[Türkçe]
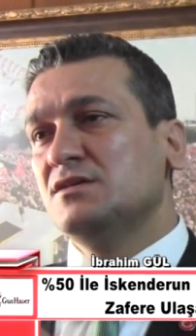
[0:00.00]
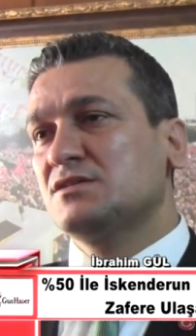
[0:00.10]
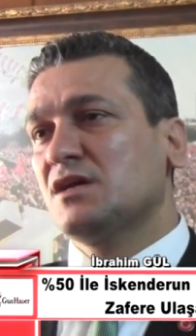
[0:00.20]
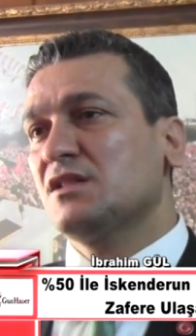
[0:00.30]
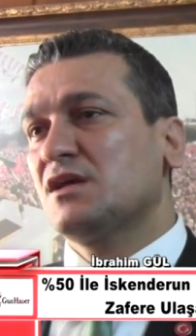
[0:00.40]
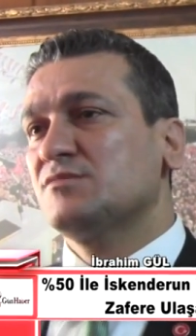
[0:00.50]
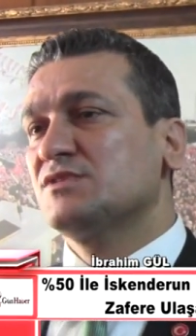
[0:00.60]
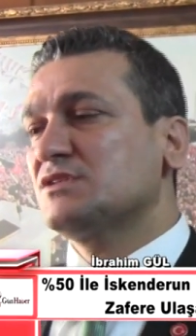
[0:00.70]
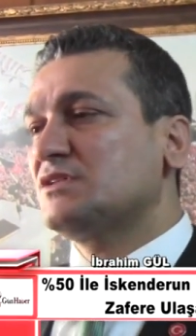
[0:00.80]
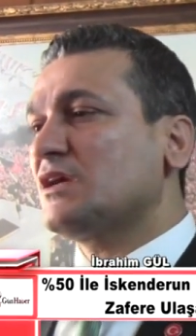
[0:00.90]

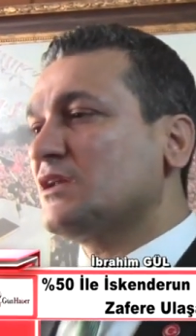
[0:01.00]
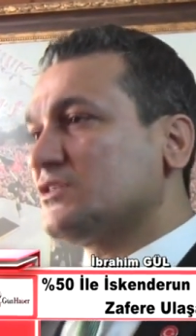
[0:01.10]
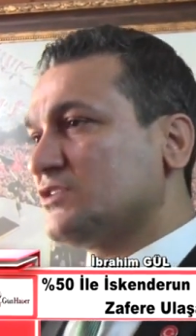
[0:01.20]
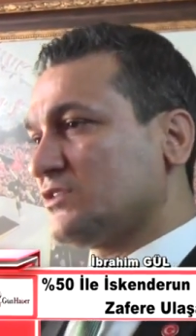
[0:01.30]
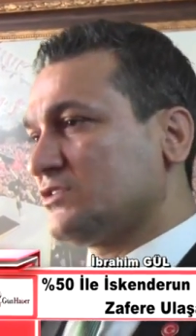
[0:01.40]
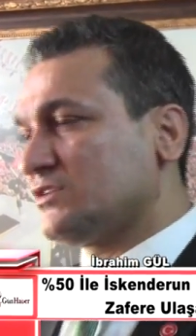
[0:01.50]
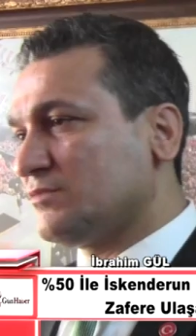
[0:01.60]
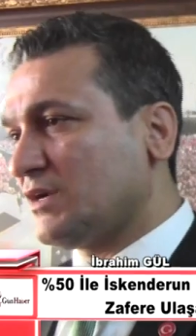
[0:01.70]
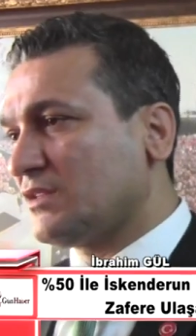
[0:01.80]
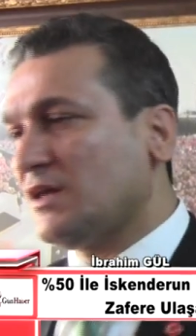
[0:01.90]
insanlarımızı tekrar
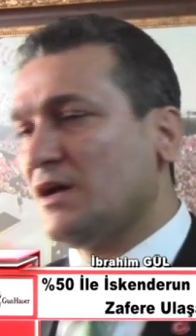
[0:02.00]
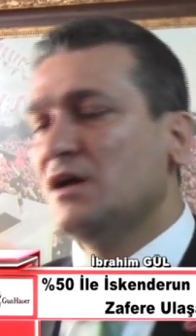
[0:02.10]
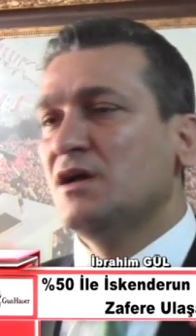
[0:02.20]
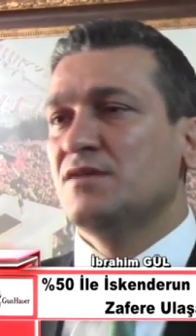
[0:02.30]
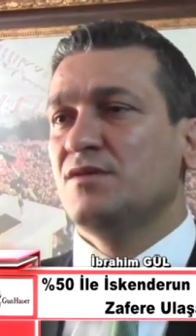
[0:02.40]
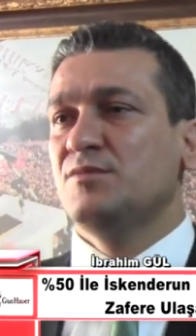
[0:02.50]
çatıştırmakta